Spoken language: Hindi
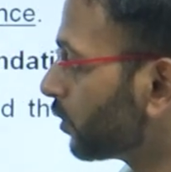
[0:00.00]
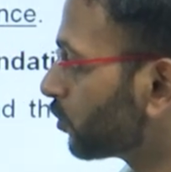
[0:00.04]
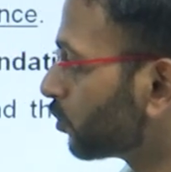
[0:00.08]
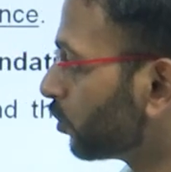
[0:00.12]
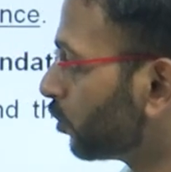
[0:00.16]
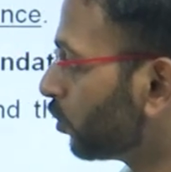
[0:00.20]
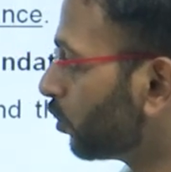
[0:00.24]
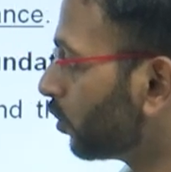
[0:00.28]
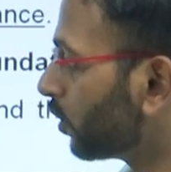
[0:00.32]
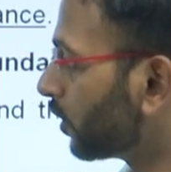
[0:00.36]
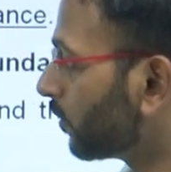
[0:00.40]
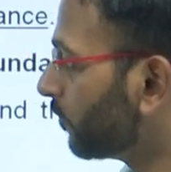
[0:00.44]

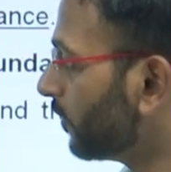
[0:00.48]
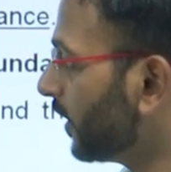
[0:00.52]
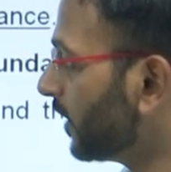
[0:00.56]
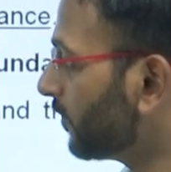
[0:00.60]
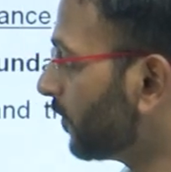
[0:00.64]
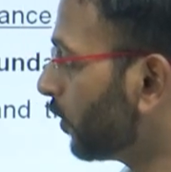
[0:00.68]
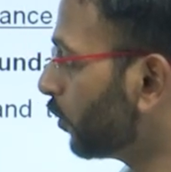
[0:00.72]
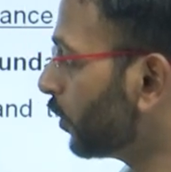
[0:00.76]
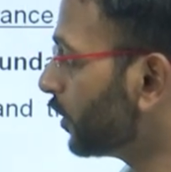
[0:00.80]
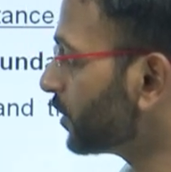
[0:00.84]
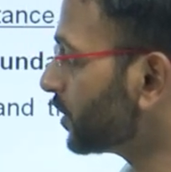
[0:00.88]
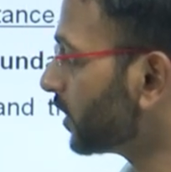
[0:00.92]
सो वेल
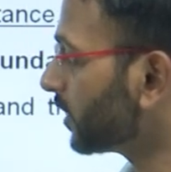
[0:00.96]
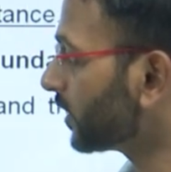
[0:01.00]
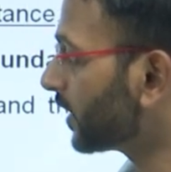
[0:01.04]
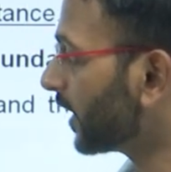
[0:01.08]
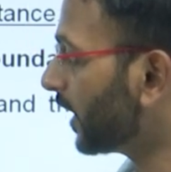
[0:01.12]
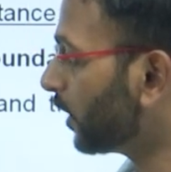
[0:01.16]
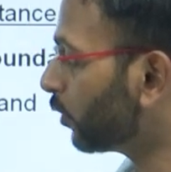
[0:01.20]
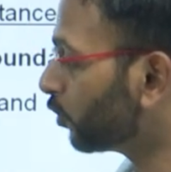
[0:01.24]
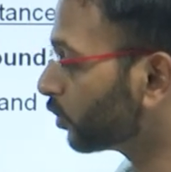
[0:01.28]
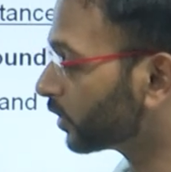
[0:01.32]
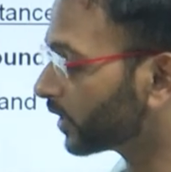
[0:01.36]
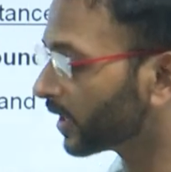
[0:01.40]
फाउंडेशन
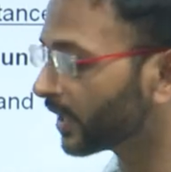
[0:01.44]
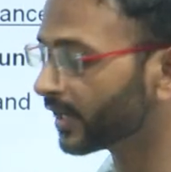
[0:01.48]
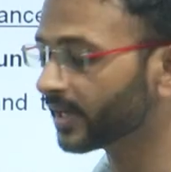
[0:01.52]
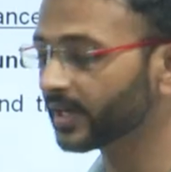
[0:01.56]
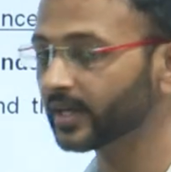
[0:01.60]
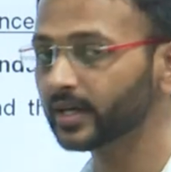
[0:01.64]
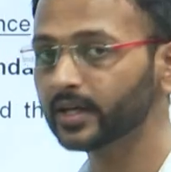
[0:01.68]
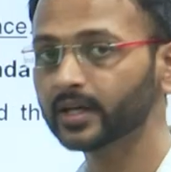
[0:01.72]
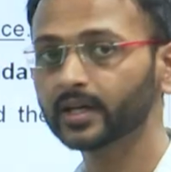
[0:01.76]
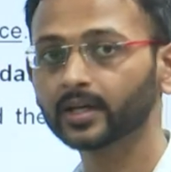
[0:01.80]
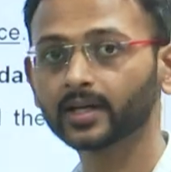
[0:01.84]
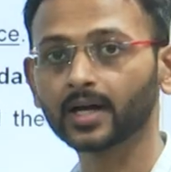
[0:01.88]
क्या होता
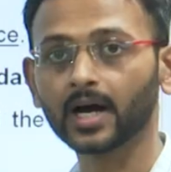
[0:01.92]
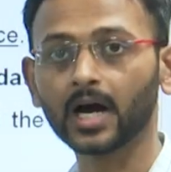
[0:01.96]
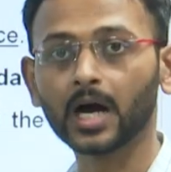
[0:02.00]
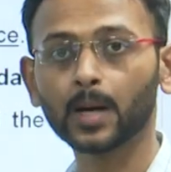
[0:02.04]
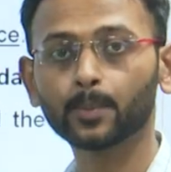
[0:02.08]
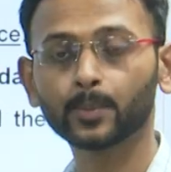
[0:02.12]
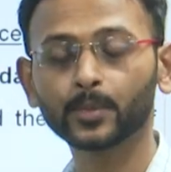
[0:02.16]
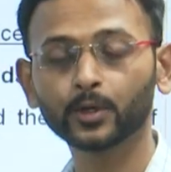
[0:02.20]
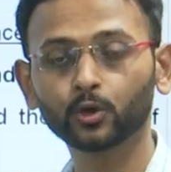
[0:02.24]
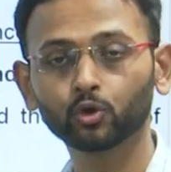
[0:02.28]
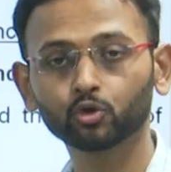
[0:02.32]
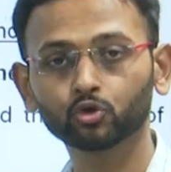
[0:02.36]
है
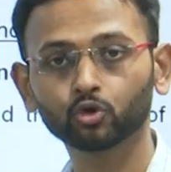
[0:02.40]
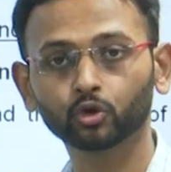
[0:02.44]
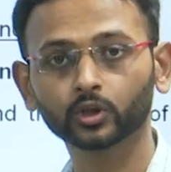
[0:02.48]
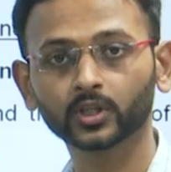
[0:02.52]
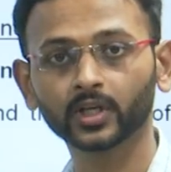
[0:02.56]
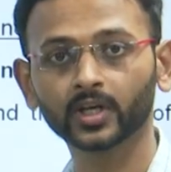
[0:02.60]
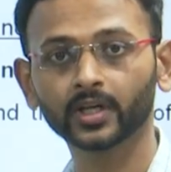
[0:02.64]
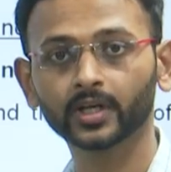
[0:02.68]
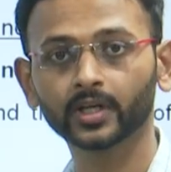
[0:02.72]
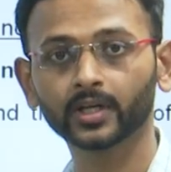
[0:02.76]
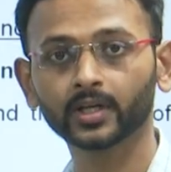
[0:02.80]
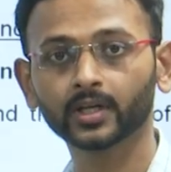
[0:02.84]
कहाँ पे यूज़
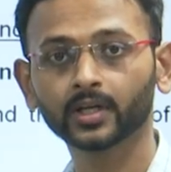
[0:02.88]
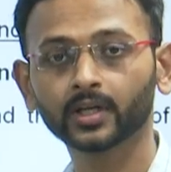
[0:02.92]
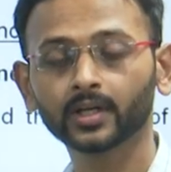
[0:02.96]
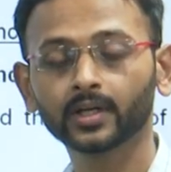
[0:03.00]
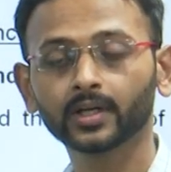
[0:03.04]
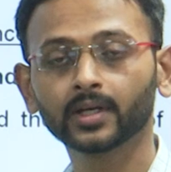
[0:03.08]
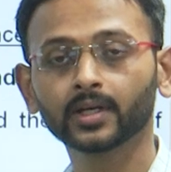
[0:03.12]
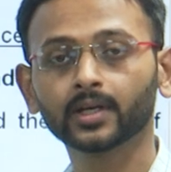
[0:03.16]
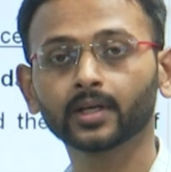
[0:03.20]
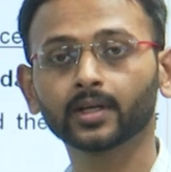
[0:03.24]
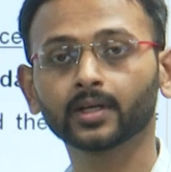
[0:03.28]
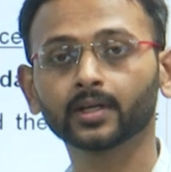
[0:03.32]
होता है
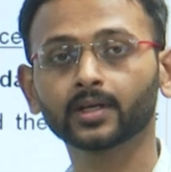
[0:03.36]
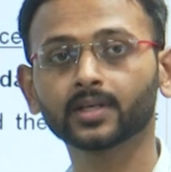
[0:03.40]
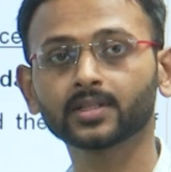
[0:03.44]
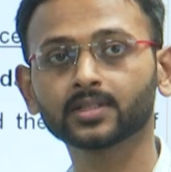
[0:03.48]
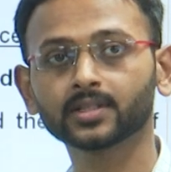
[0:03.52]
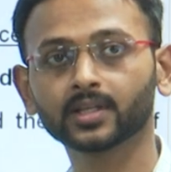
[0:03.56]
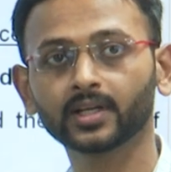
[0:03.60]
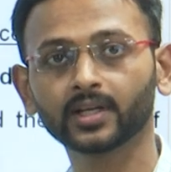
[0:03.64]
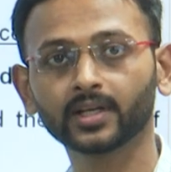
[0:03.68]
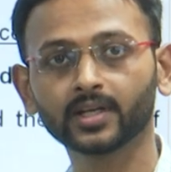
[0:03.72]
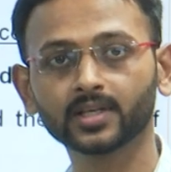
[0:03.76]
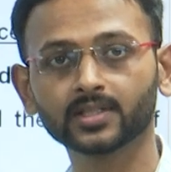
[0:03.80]

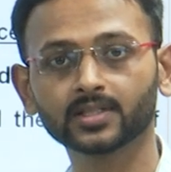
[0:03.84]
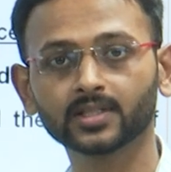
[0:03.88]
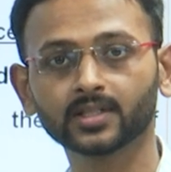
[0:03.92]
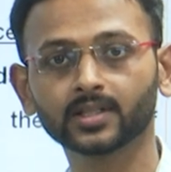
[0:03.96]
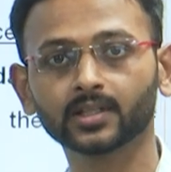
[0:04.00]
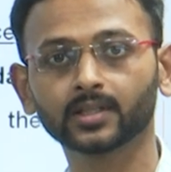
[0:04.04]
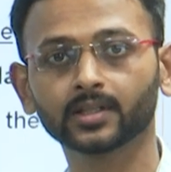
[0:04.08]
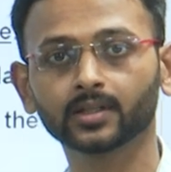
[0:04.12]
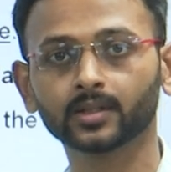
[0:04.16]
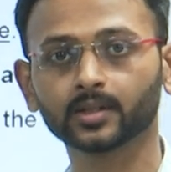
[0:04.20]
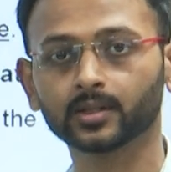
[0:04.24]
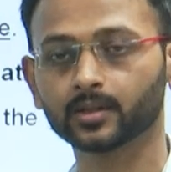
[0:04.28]
किस तरीके से
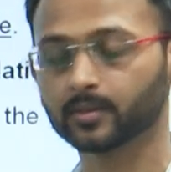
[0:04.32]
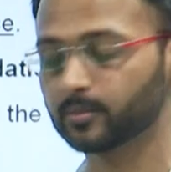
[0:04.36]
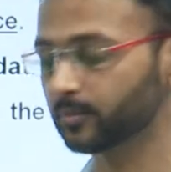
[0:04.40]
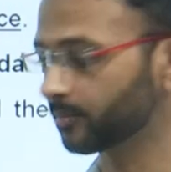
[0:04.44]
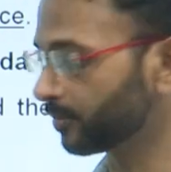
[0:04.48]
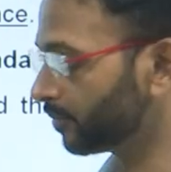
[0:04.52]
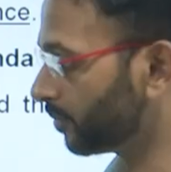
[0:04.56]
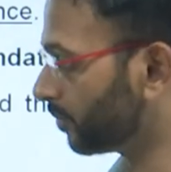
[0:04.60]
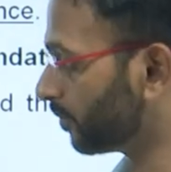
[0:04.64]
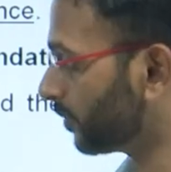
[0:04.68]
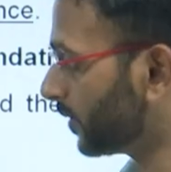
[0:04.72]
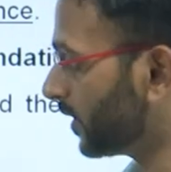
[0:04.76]

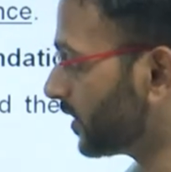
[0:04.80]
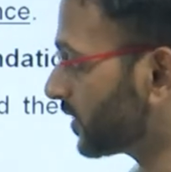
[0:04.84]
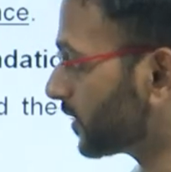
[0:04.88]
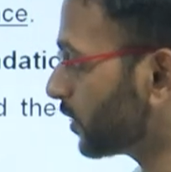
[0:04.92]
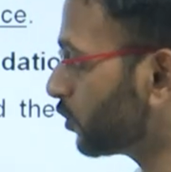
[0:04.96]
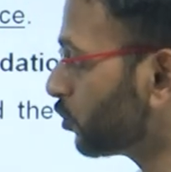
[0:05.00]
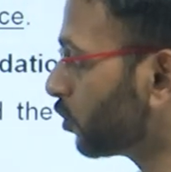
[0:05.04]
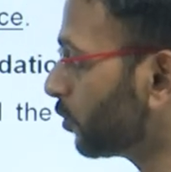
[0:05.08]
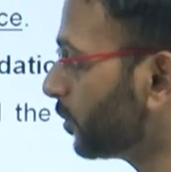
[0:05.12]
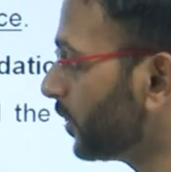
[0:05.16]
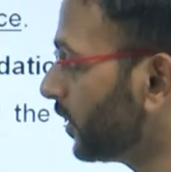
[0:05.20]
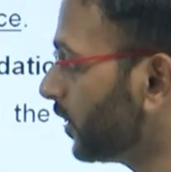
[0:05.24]

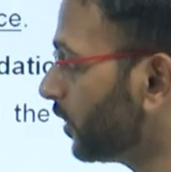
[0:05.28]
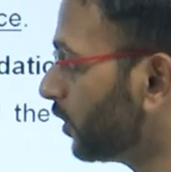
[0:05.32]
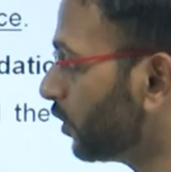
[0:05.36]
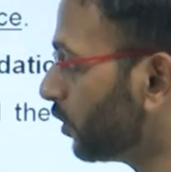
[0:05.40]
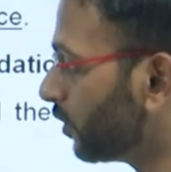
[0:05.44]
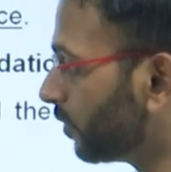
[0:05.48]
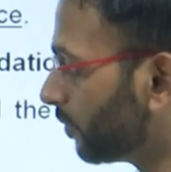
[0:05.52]
इसके जो भी